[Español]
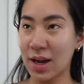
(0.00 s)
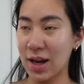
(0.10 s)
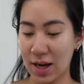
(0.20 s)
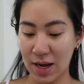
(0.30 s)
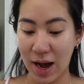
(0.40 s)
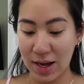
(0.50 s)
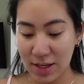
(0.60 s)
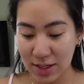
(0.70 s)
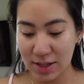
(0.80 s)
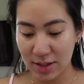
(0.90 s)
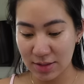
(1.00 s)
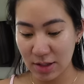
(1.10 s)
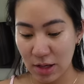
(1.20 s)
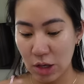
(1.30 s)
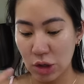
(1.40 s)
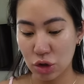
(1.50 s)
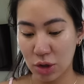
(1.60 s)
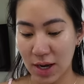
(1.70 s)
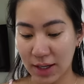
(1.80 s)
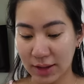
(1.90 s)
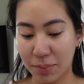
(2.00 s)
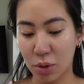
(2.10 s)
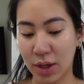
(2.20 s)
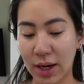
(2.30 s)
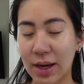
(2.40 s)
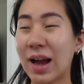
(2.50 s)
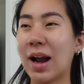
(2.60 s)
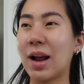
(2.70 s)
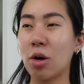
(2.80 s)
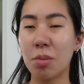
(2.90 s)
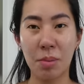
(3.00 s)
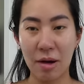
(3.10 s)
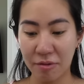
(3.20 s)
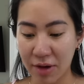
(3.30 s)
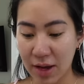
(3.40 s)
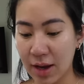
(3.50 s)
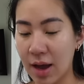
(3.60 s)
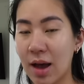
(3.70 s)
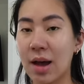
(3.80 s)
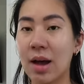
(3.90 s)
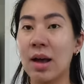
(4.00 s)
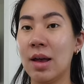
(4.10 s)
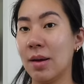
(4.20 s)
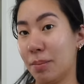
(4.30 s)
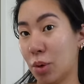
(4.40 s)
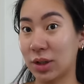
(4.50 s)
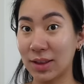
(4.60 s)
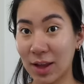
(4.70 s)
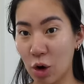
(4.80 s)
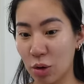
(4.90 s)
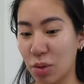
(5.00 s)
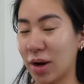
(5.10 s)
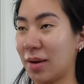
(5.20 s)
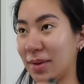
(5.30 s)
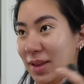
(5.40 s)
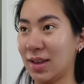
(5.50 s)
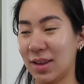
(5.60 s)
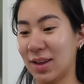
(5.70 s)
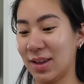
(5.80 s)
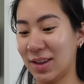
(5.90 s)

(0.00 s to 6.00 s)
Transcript: que las niñas son las que te ponen la cara como más fea por tantas hormonas, ¿me entiendes?